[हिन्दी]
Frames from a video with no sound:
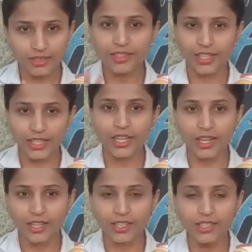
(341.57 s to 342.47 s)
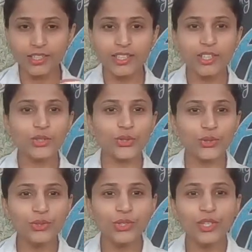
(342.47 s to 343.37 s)
नहीं रहेगा ना
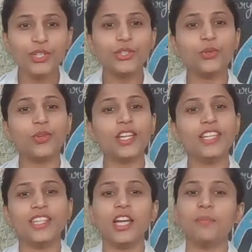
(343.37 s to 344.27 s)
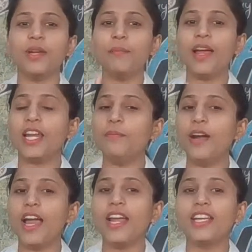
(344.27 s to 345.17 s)
क्यों क्योंकि ये हमने पहले ही
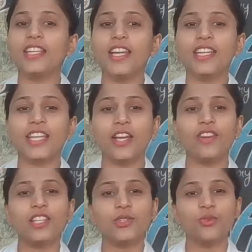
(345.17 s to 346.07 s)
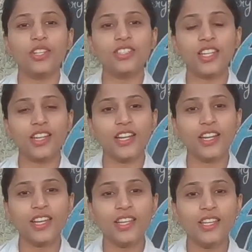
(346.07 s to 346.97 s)
पढ़ा है कि ये केवल क्यों डिस्टेंडेड है